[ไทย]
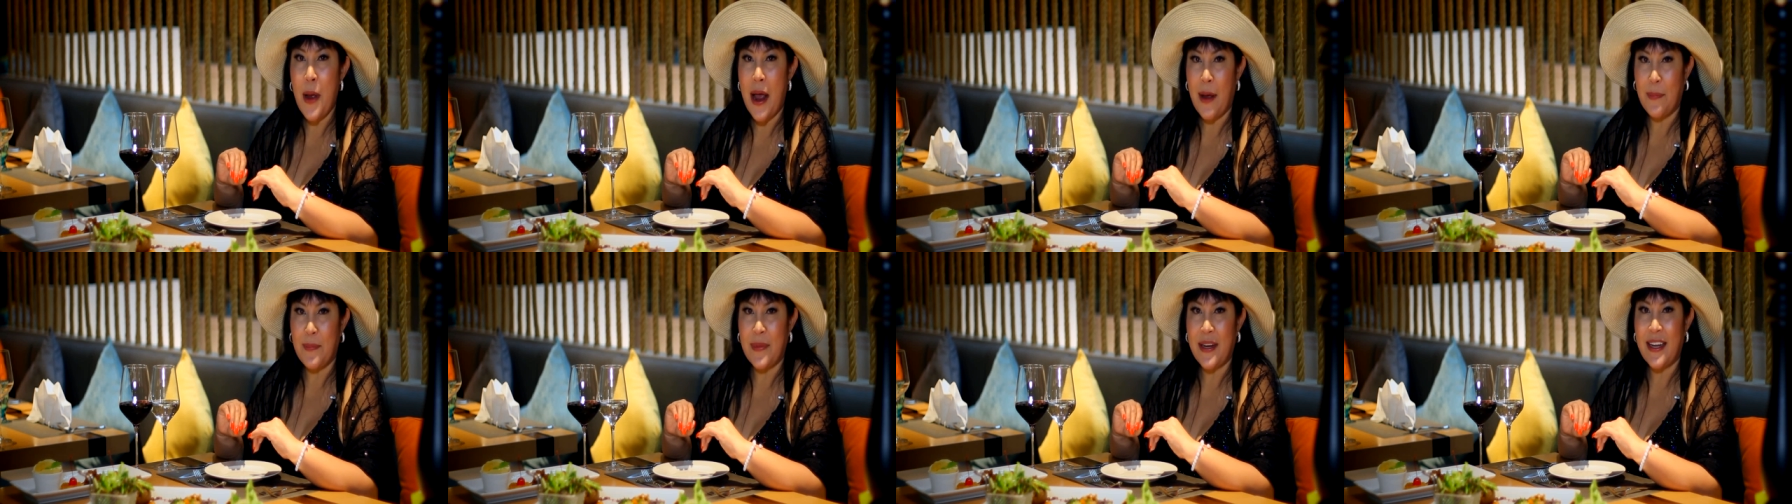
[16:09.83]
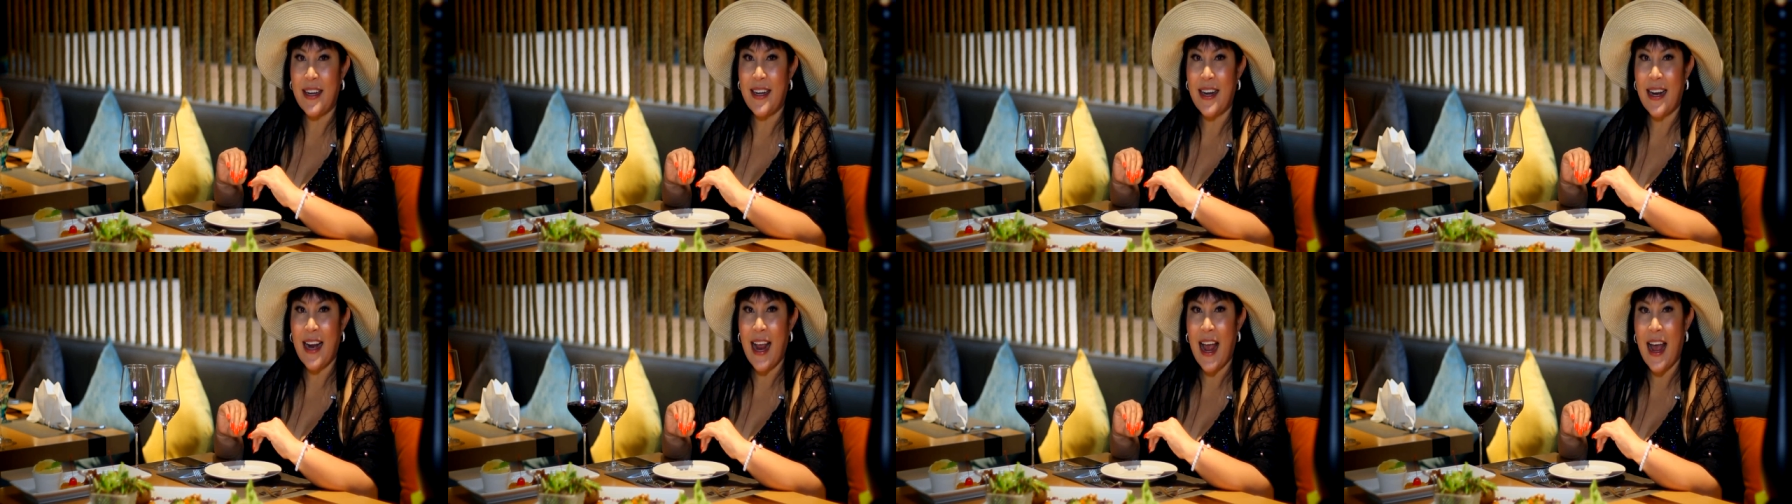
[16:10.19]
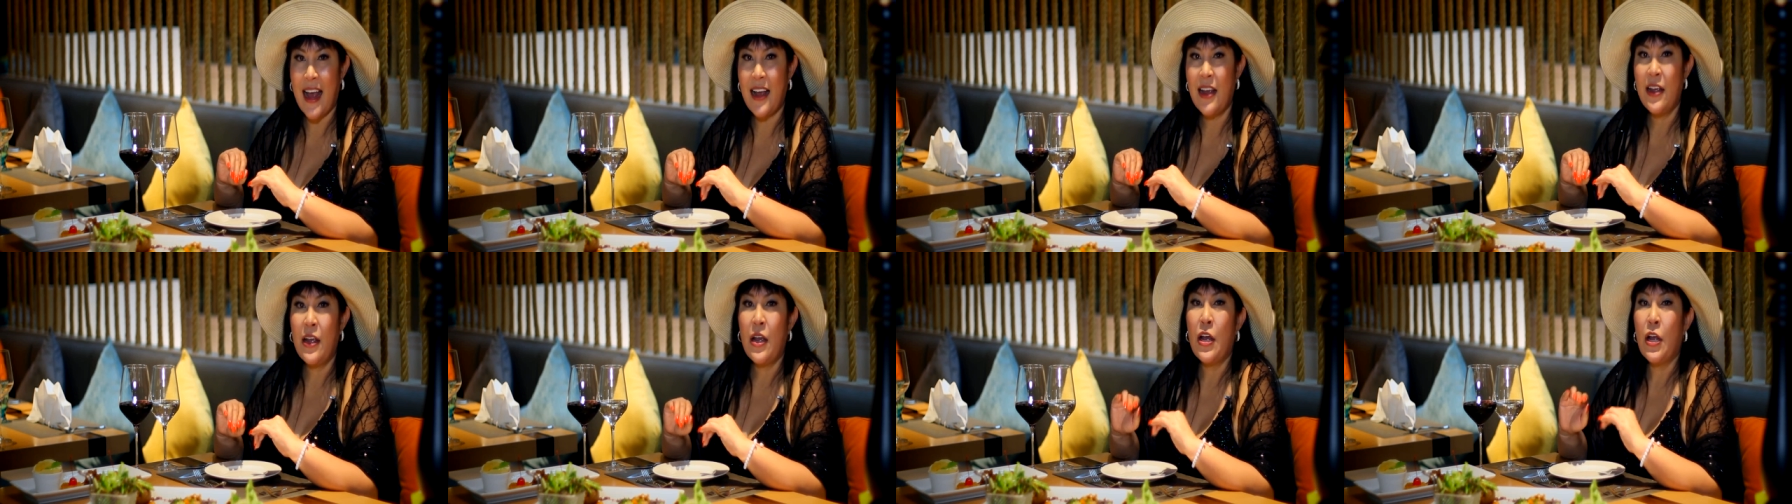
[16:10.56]
แบบนี้นะคะ
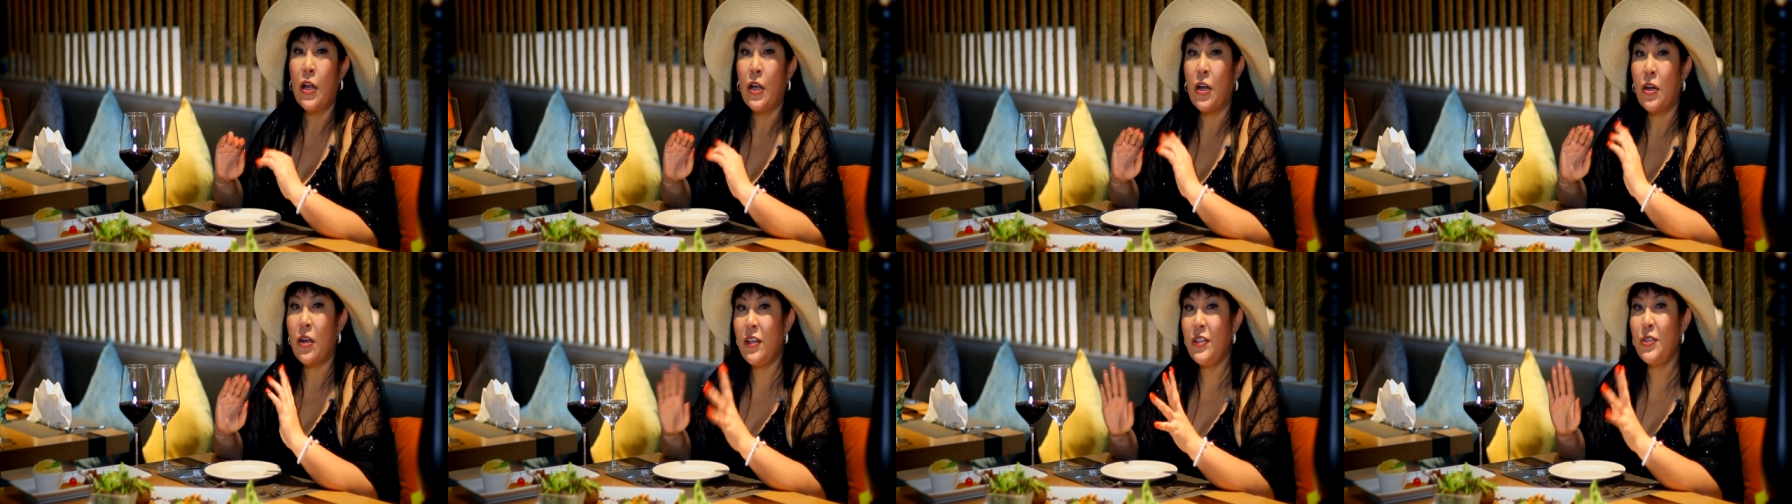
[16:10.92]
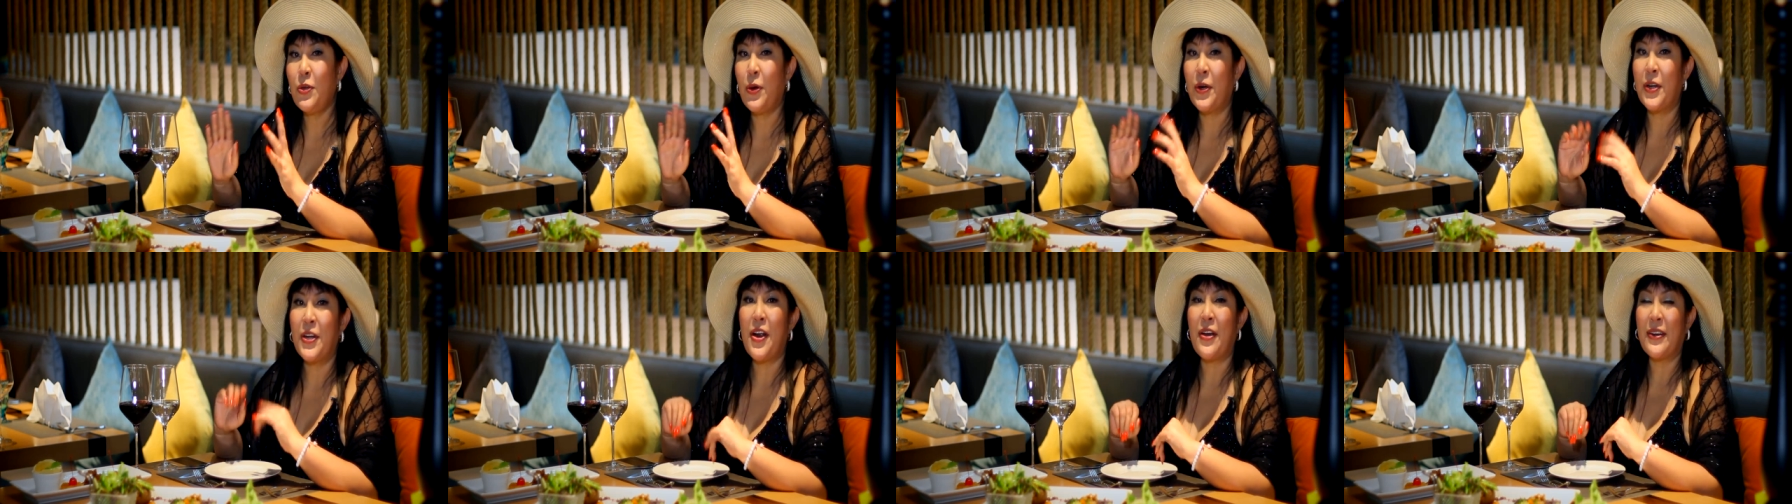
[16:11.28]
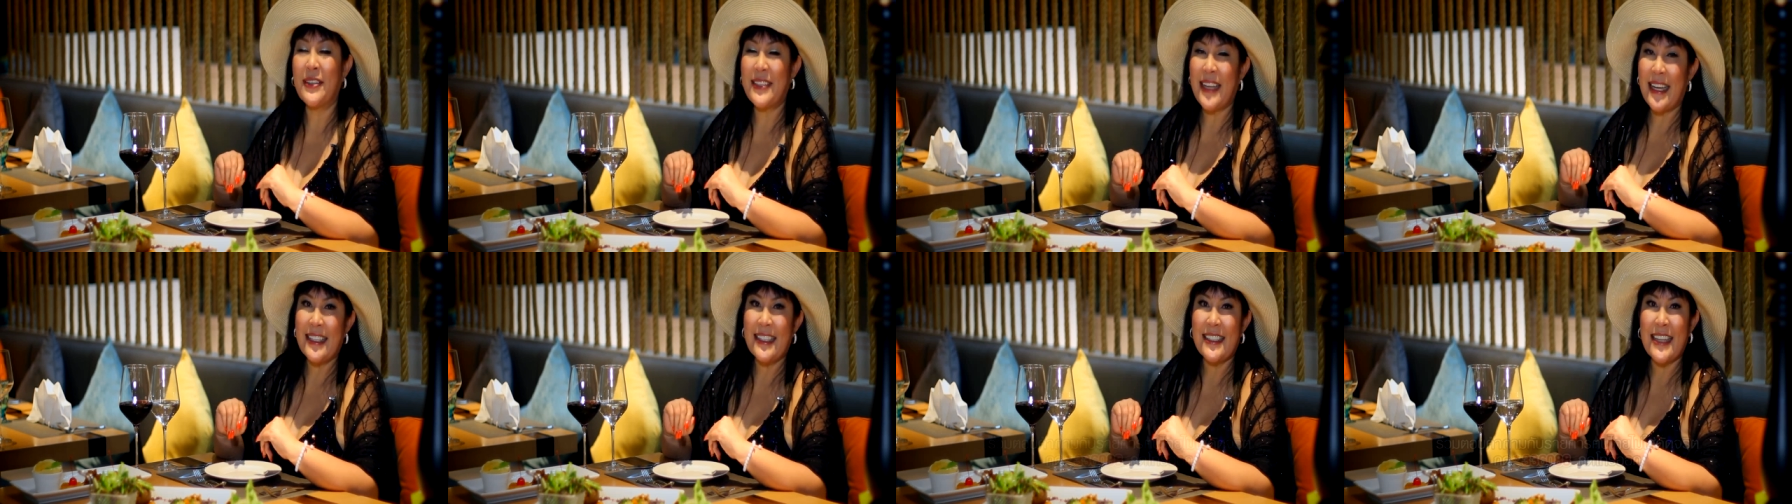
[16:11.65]
ก็กดดอก
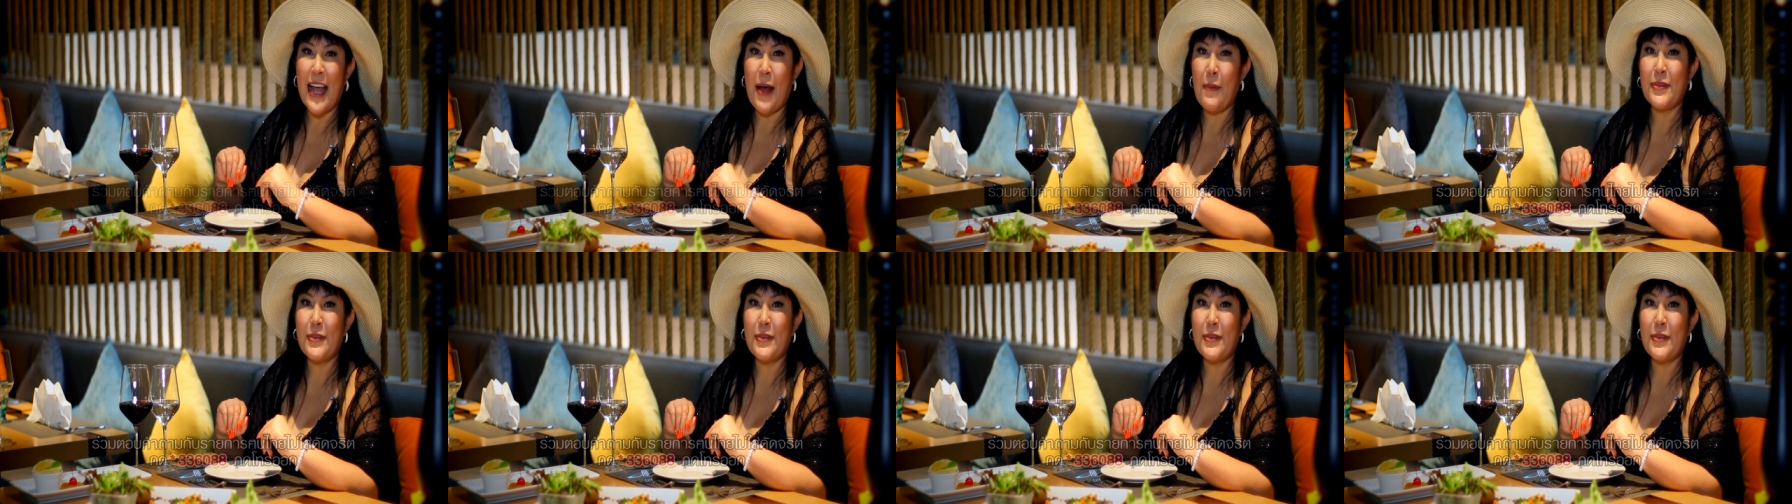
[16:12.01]
จัน